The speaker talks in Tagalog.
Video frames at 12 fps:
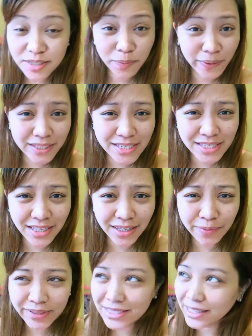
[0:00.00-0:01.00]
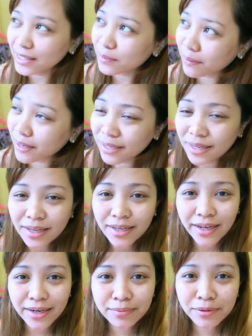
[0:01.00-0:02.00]
a Wednesday. Wednesday na ba?
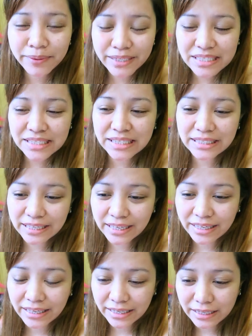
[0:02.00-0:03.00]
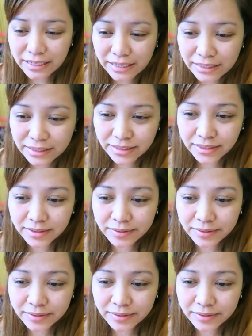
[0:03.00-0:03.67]
Alam ko Wednesday na and